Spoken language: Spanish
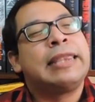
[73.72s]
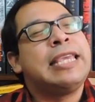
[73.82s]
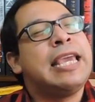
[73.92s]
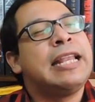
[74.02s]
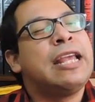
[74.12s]

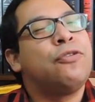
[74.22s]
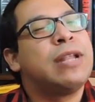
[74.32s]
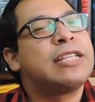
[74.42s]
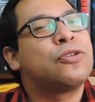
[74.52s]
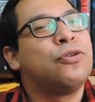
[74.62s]
tienen
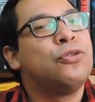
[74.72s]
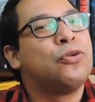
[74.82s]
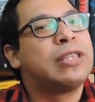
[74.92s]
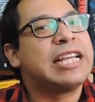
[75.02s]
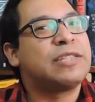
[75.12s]
unas
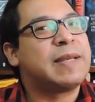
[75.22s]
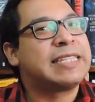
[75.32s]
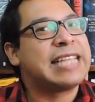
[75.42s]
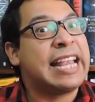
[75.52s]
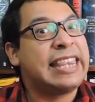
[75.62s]
conductas
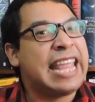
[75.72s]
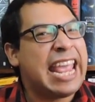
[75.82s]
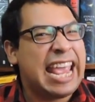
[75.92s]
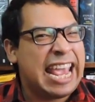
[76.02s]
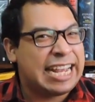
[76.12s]

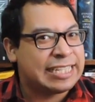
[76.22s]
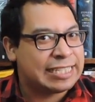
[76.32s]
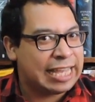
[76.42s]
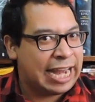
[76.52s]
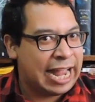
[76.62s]
bastante
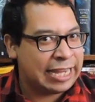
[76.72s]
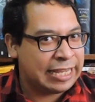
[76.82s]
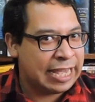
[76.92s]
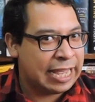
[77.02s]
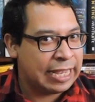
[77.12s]

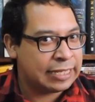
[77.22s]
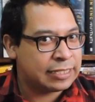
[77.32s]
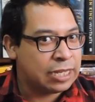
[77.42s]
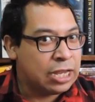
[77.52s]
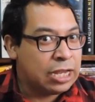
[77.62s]

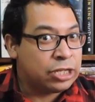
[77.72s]
extrañas.